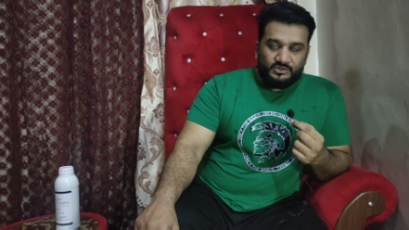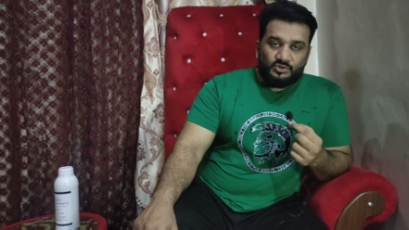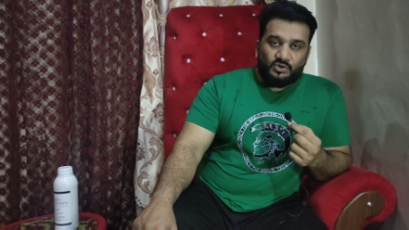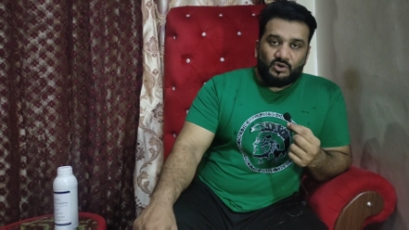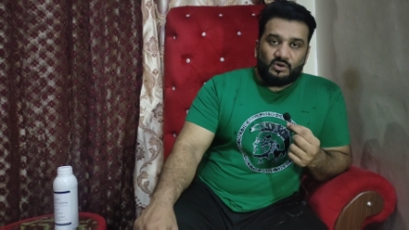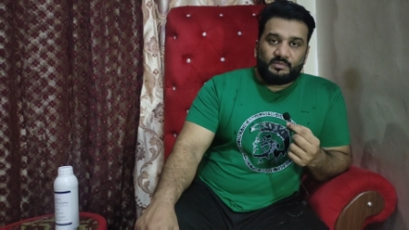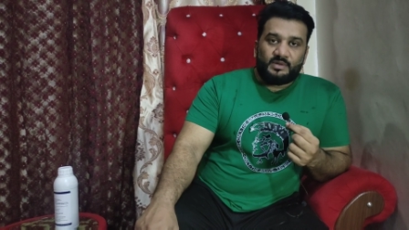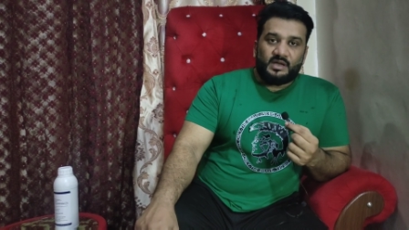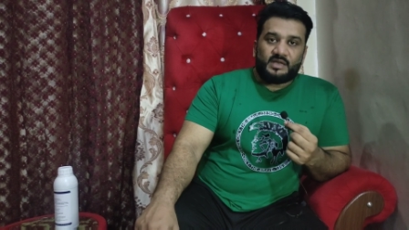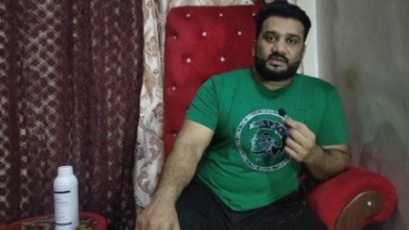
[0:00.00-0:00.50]

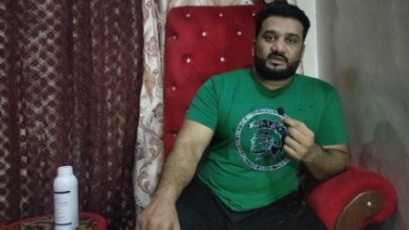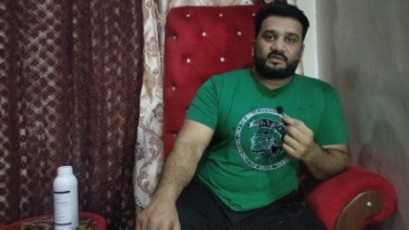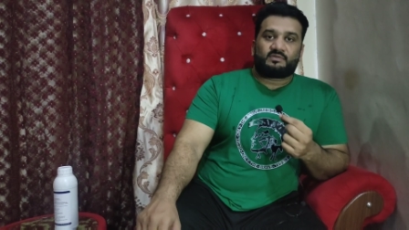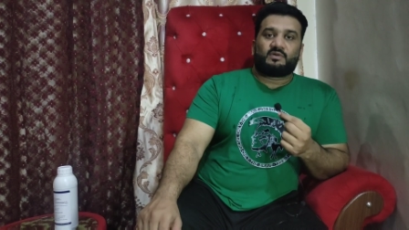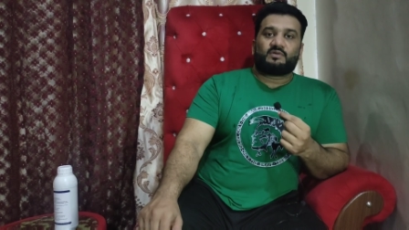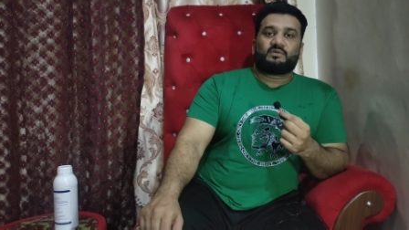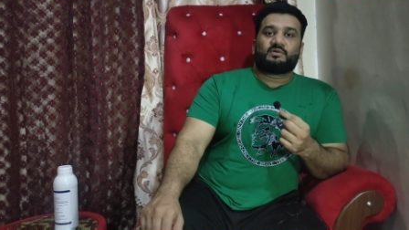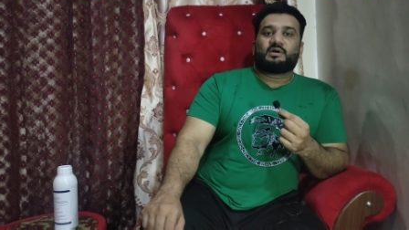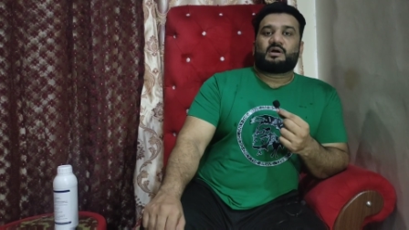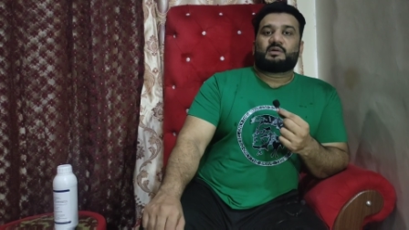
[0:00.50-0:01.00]
शौक मैं आज
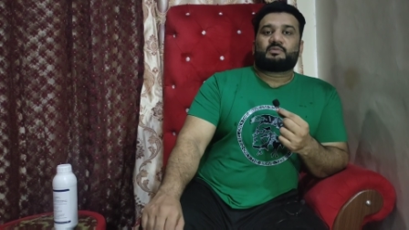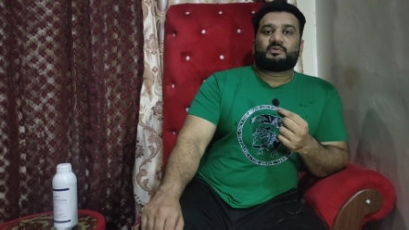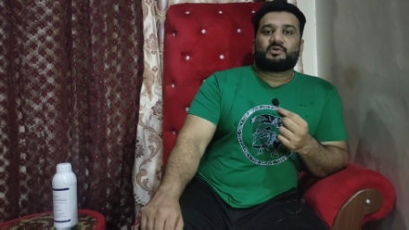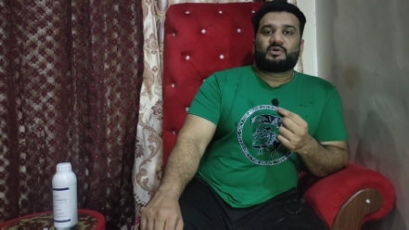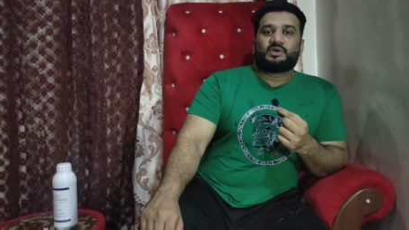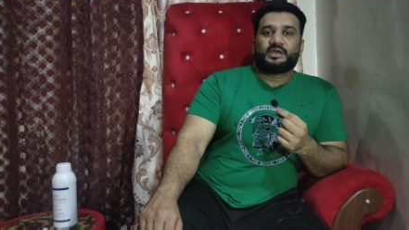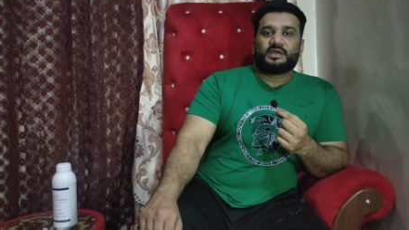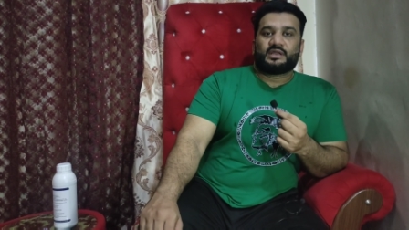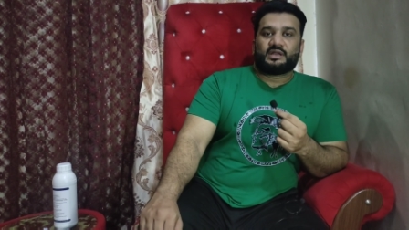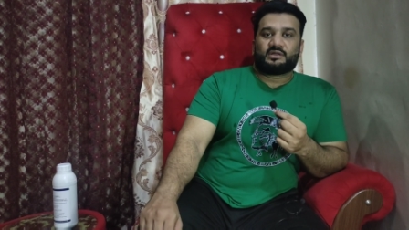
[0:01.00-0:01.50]
करवाऊँगा
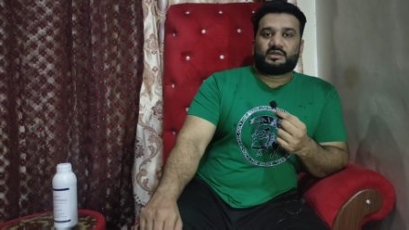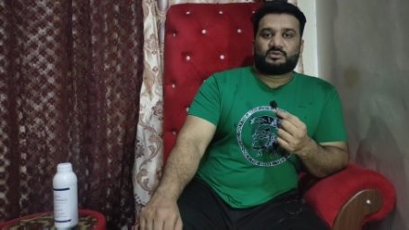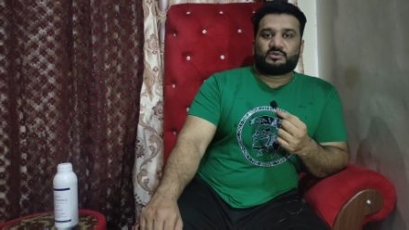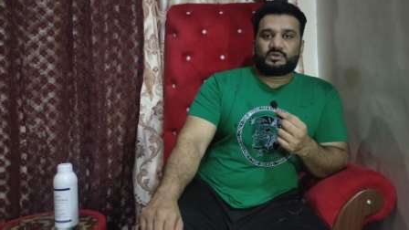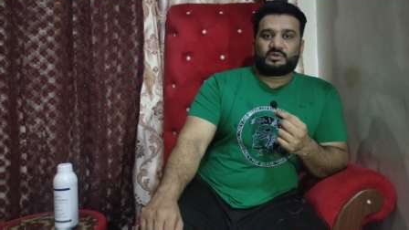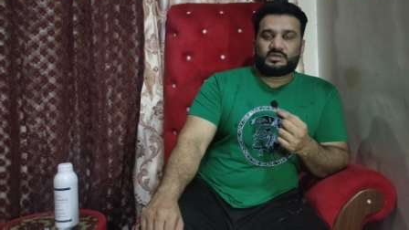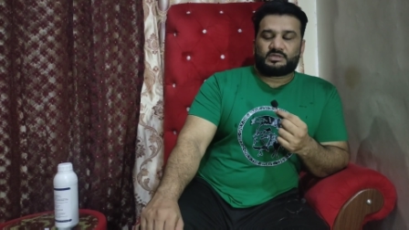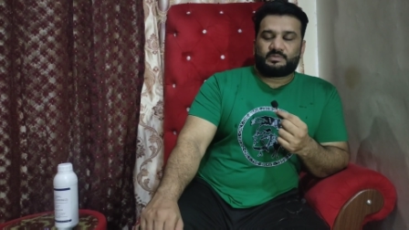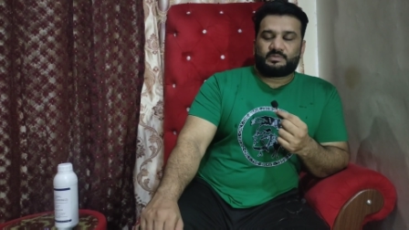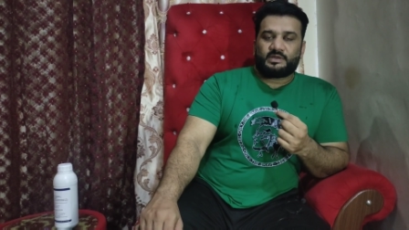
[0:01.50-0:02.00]
आपको हीरा
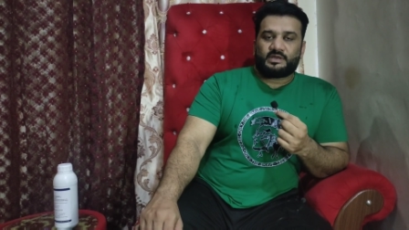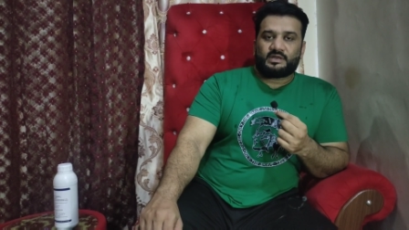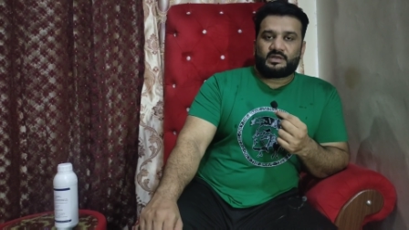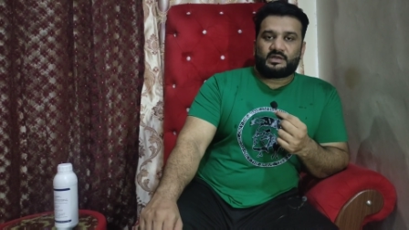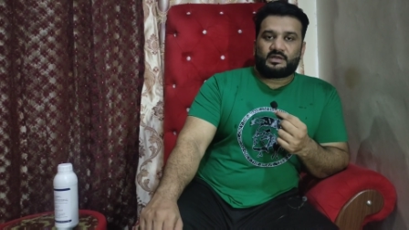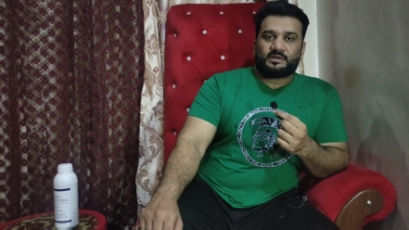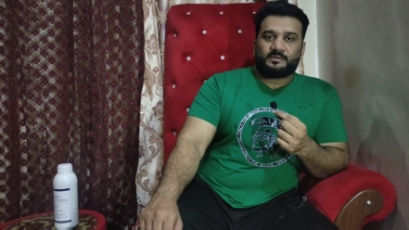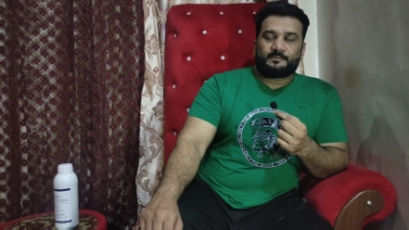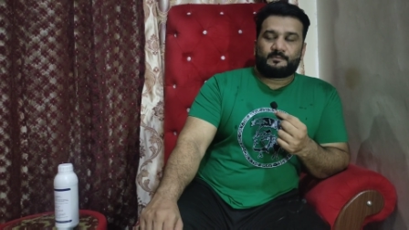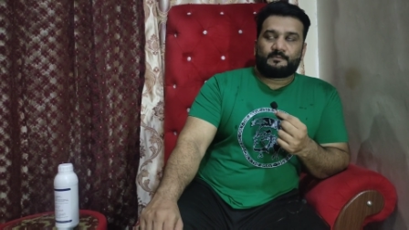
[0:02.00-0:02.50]
तुर्कश पेयर
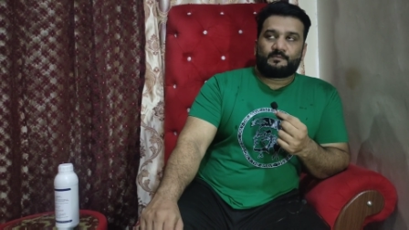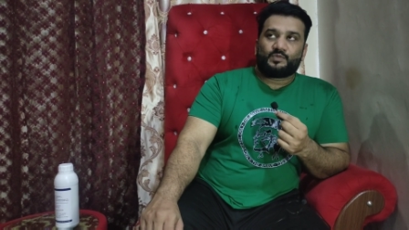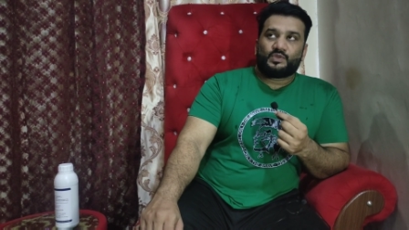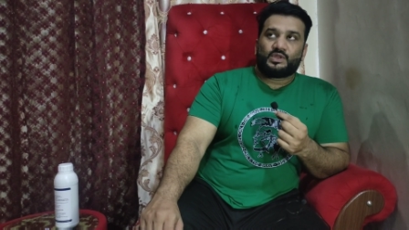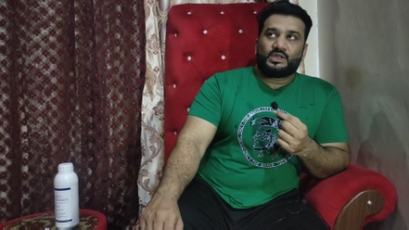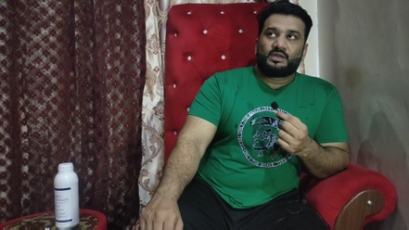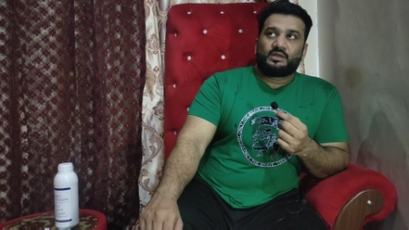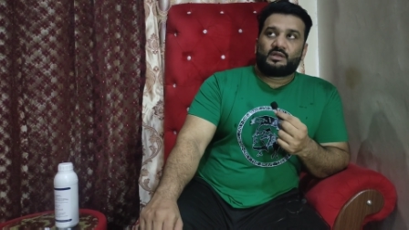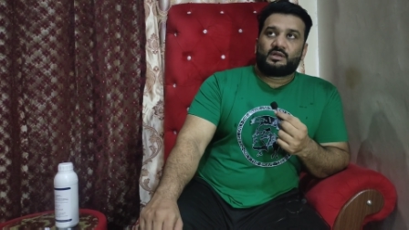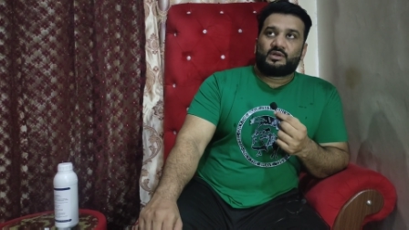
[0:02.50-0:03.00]
का
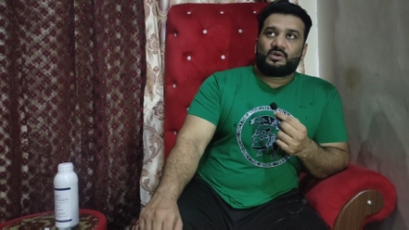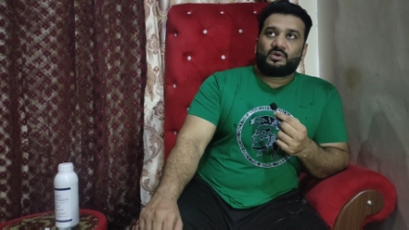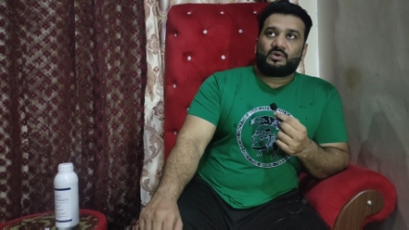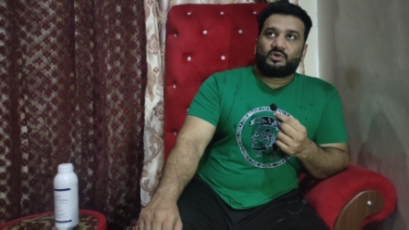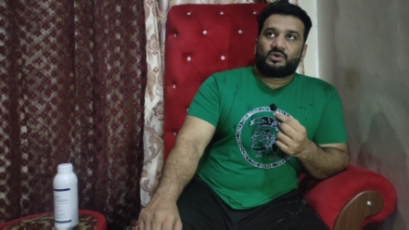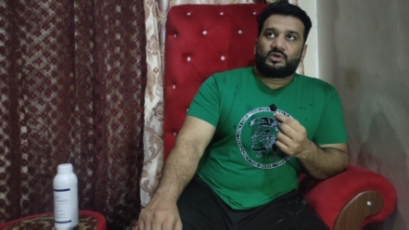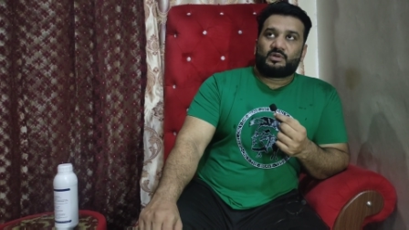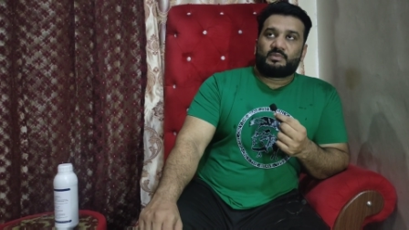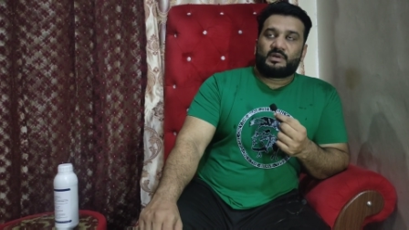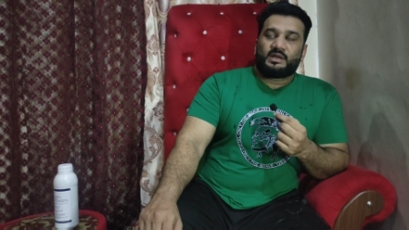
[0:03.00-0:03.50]

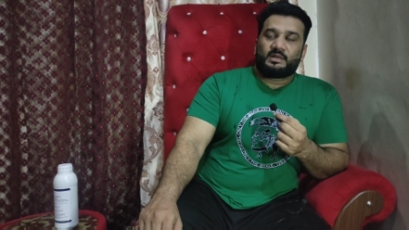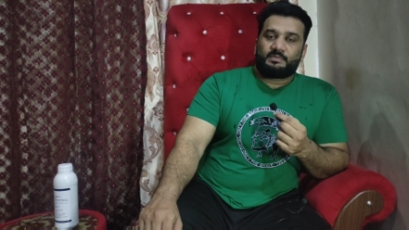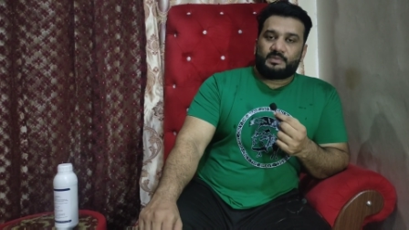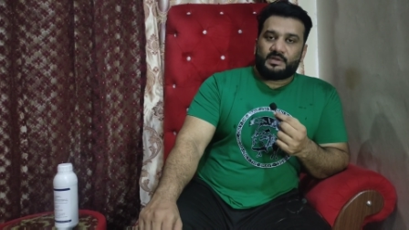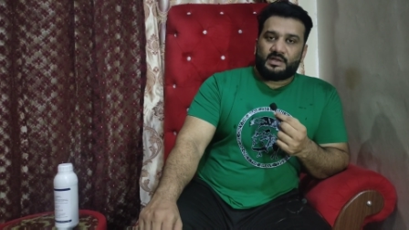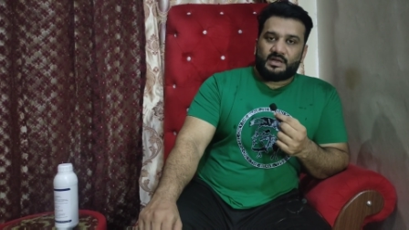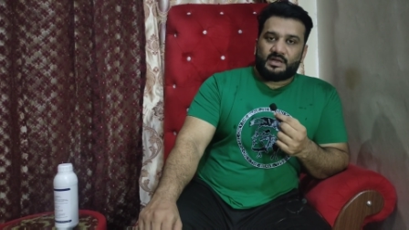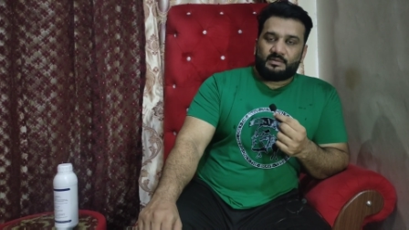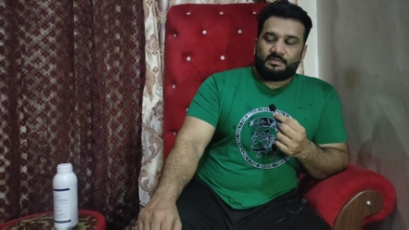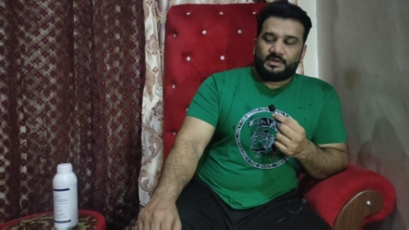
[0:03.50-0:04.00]
और बड़ा
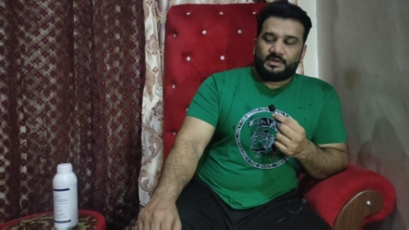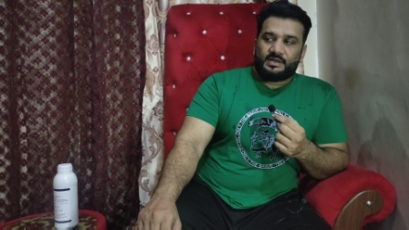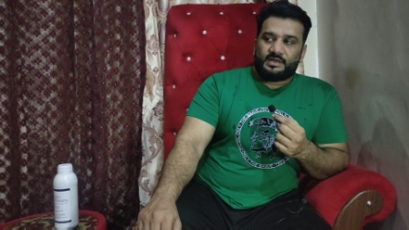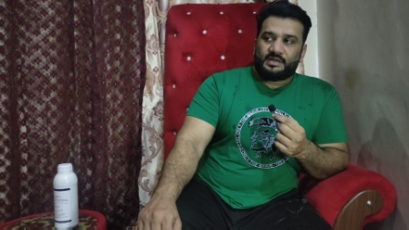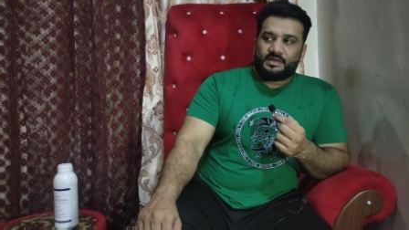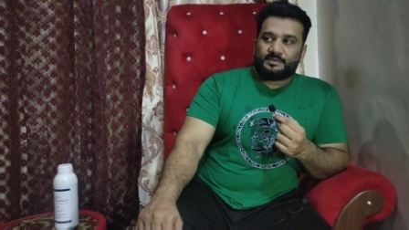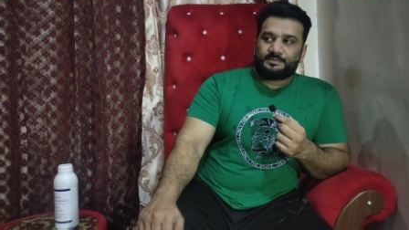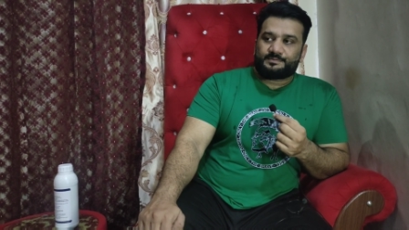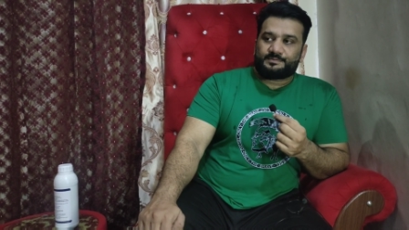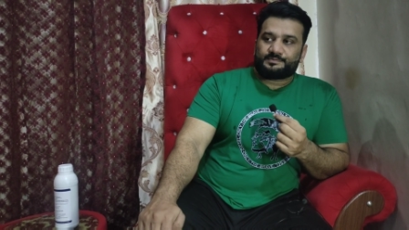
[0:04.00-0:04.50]
प्यारा
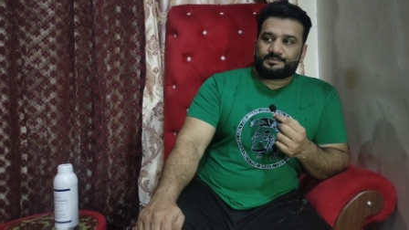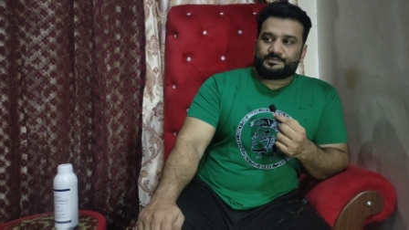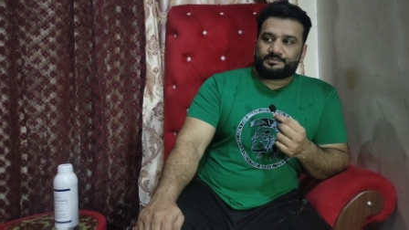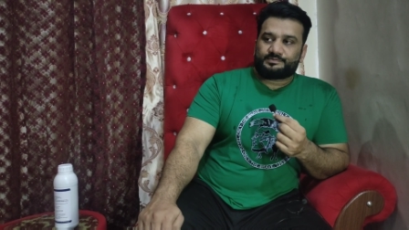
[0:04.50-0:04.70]
पेयर है